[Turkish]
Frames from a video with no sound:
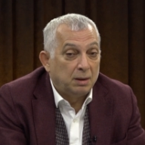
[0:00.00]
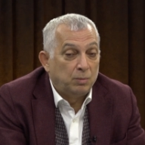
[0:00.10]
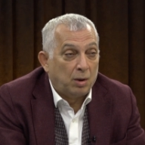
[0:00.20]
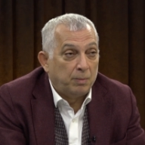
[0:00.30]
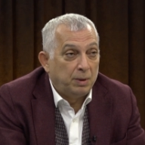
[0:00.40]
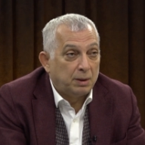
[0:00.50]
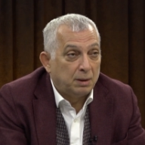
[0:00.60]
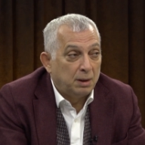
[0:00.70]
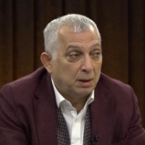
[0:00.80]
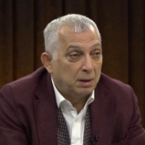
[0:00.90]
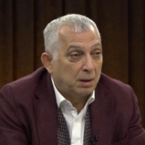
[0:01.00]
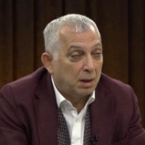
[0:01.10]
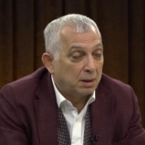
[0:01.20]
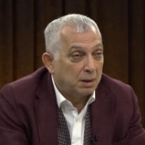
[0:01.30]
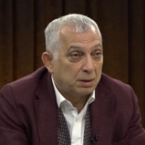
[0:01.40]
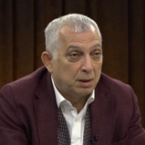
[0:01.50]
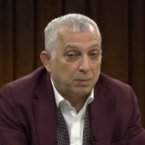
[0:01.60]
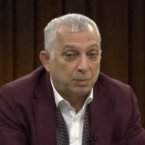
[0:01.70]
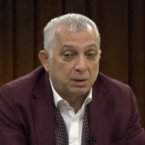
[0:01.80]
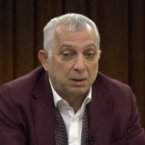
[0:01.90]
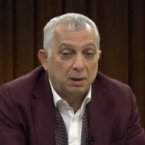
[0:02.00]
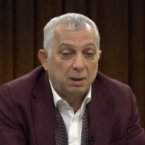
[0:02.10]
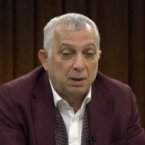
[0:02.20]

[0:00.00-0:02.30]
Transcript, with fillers: muhabbete dayalı kardeşlerimizin